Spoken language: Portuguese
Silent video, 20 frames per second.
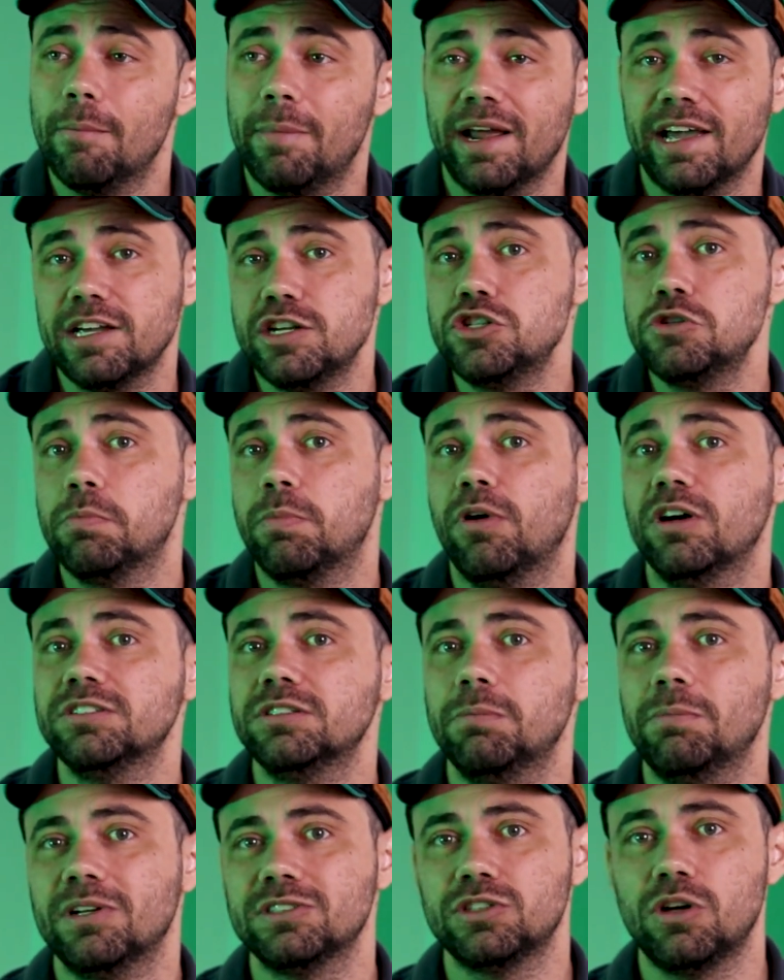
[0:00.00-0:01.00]
para que a gente
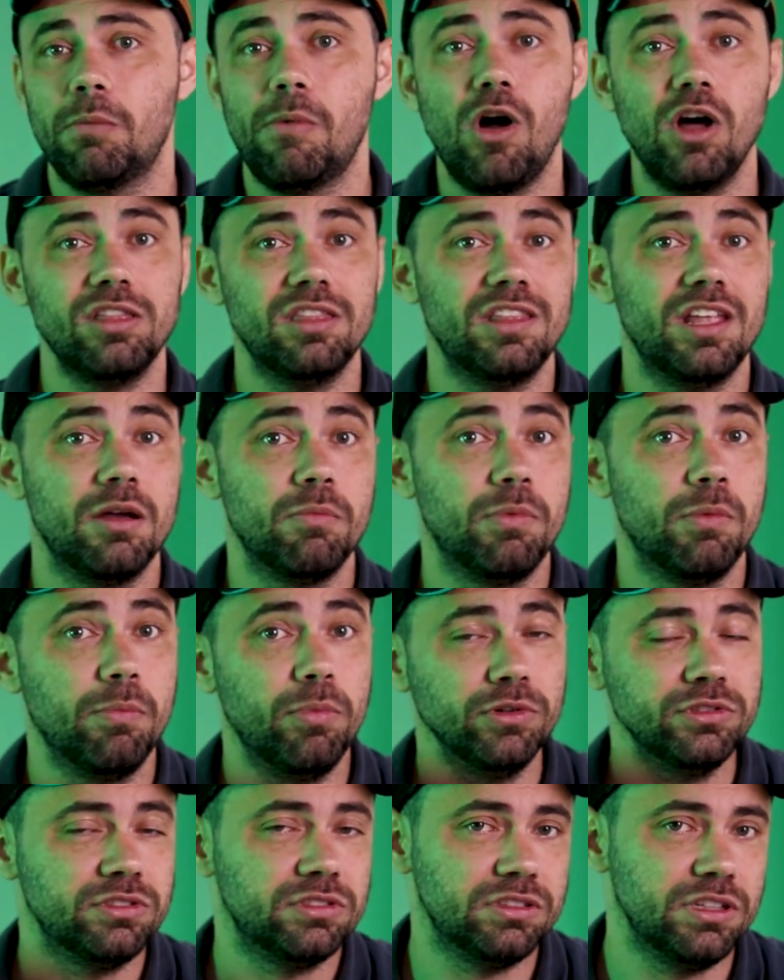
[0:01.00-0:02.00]
possa passar o maior tempo
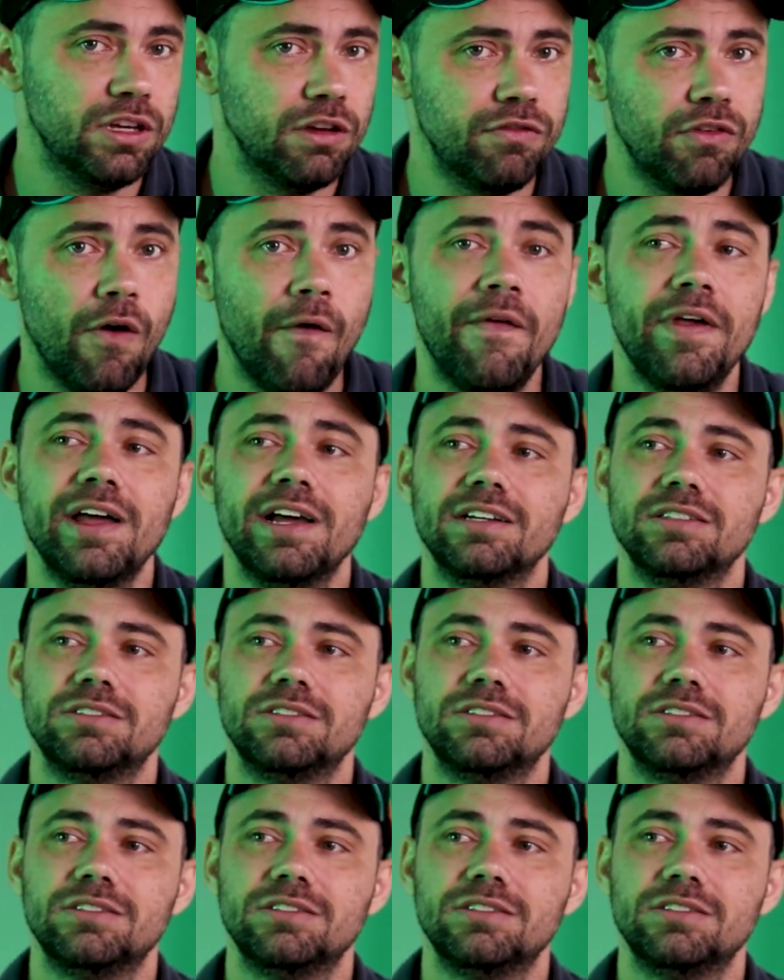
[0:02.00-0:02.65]
possível